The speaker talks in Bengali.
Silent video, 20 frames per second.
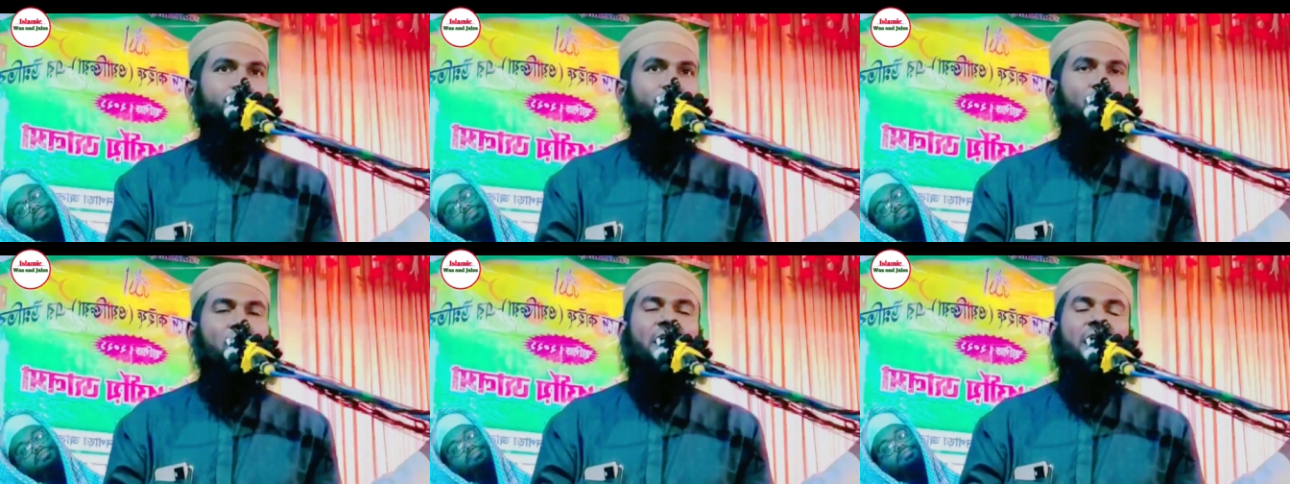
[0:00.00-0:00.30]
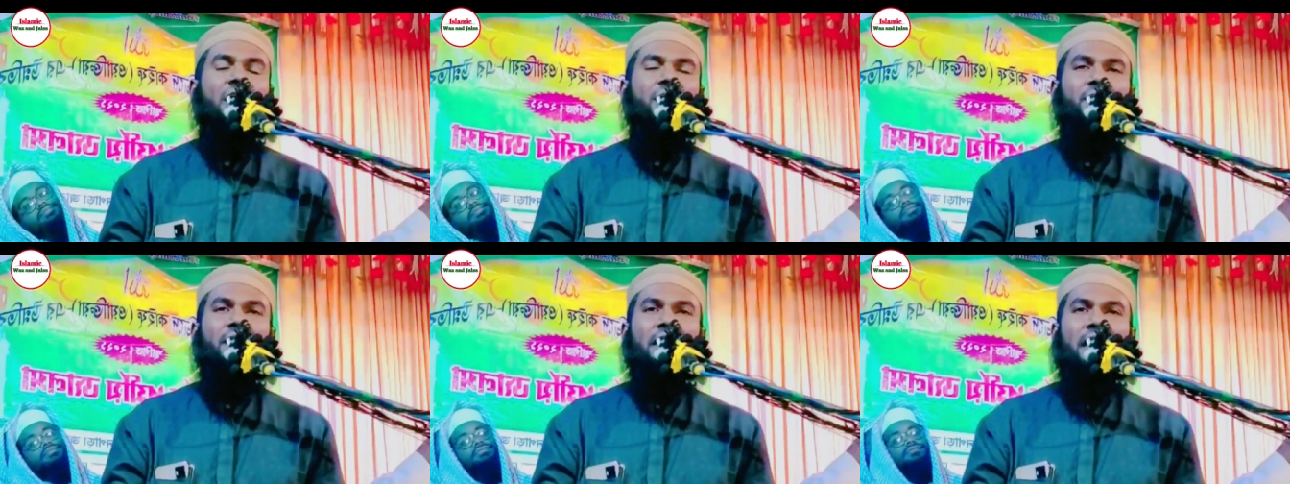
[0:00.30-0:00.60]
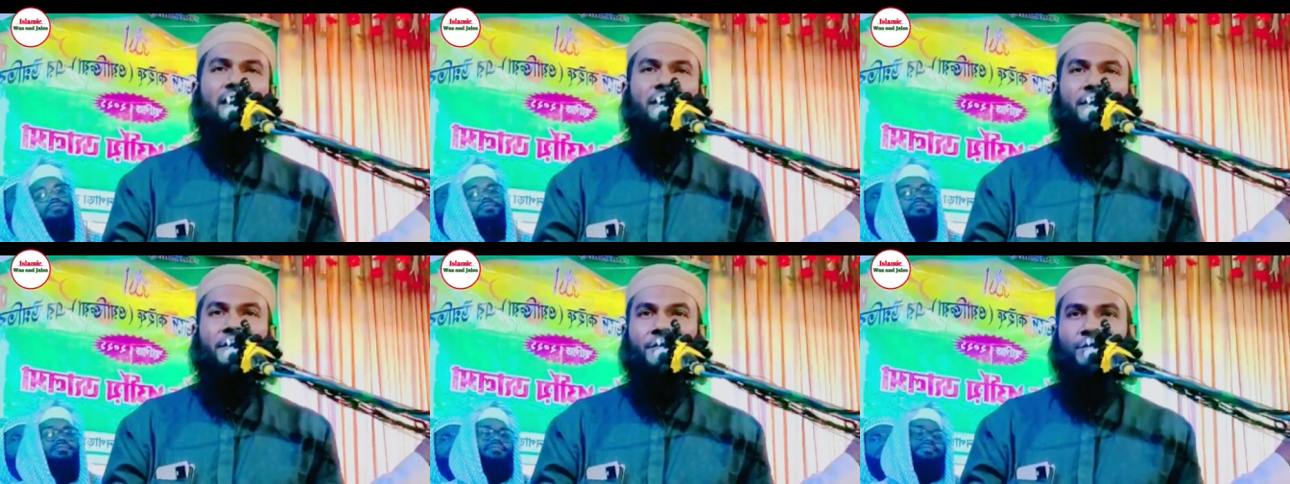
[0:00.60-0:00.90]

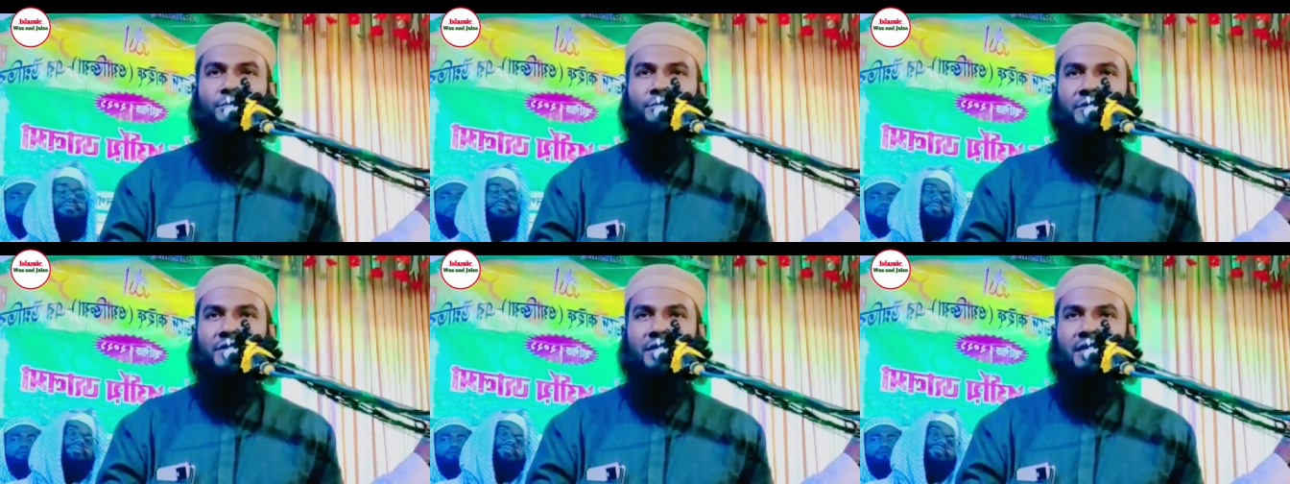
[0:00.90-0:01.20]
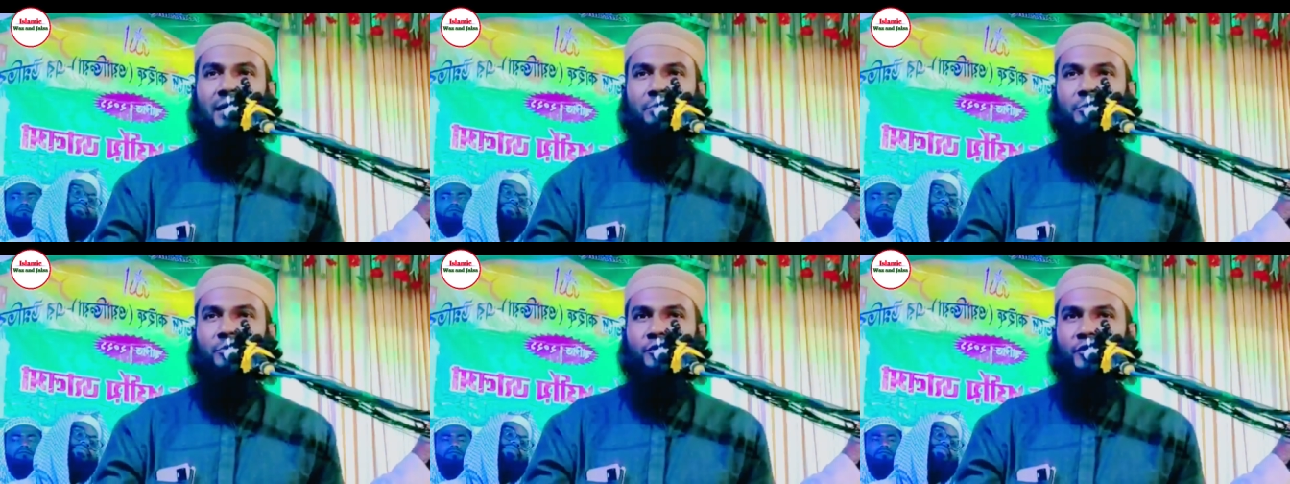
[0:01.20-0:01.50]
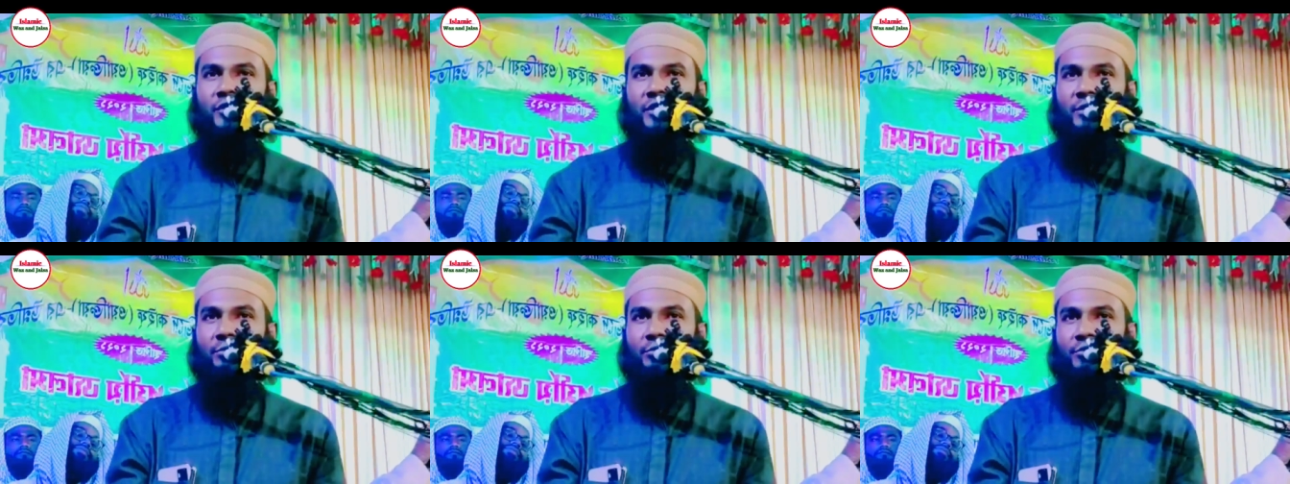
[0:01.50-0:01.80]
সকালবেলা আল্লাহ নবীকে আবু
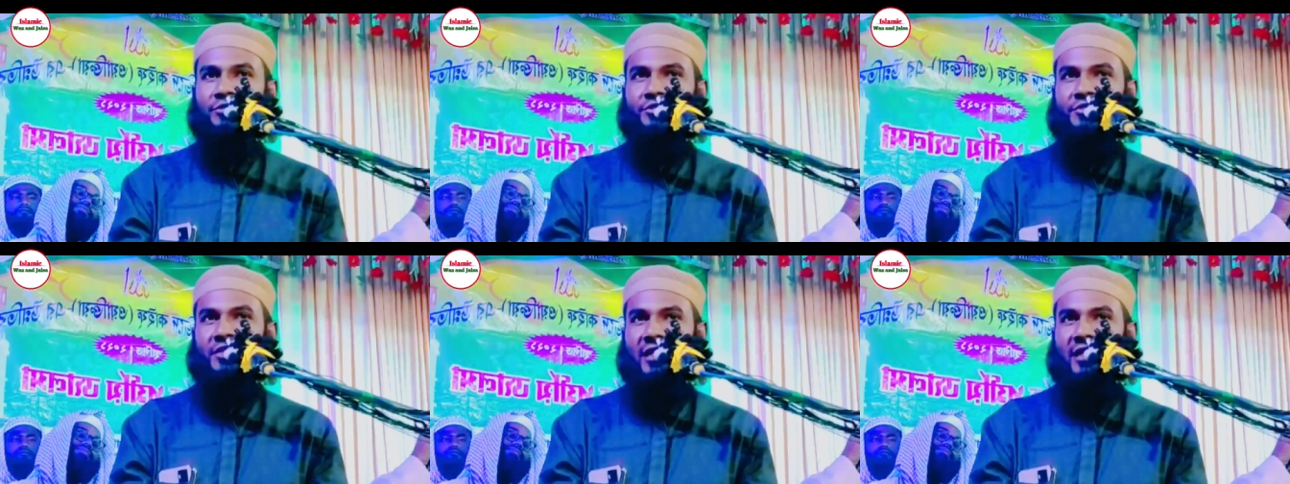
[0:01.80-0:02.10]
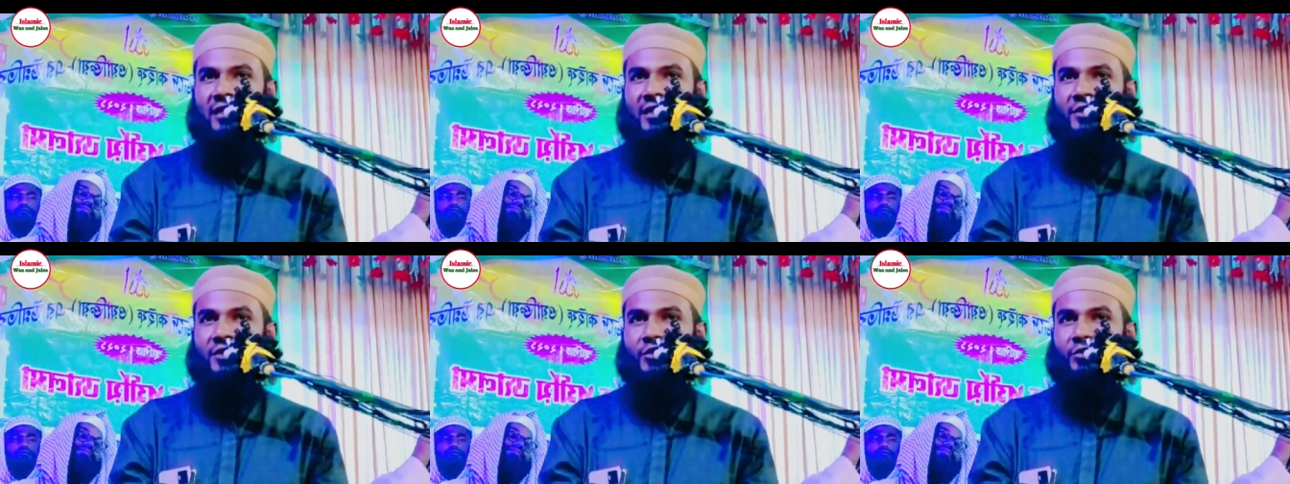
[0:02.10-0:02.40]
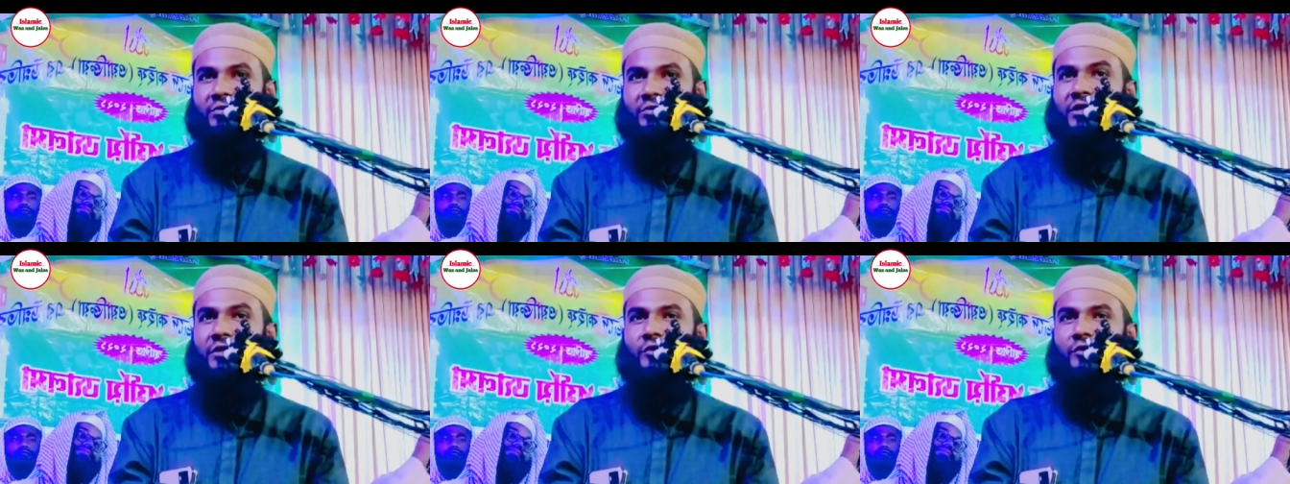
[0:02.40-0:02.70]
হরেরা বলছেন আল্লাহ
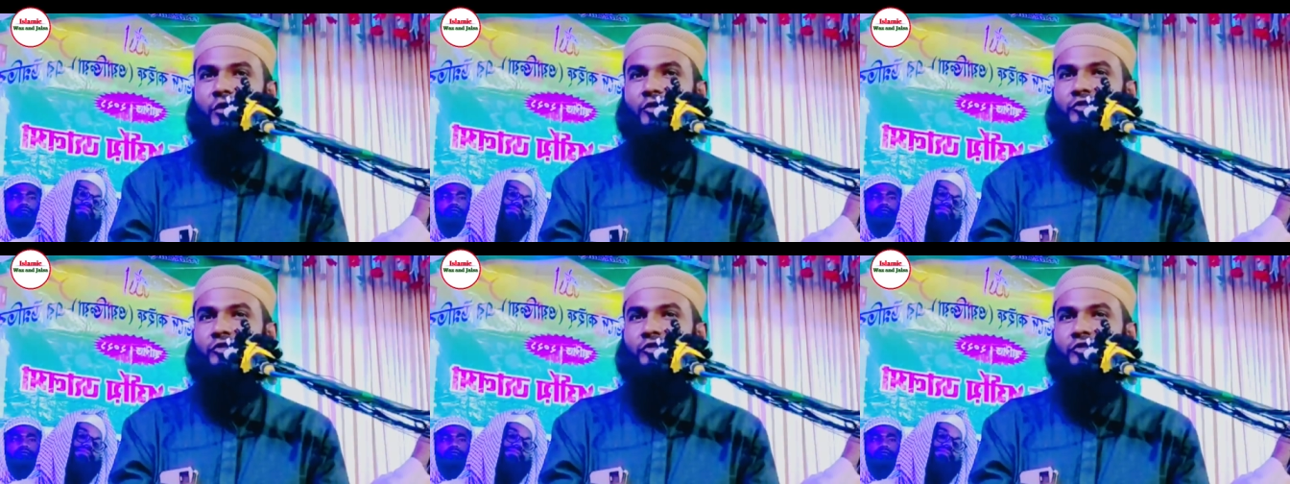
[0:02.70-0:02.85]
নবী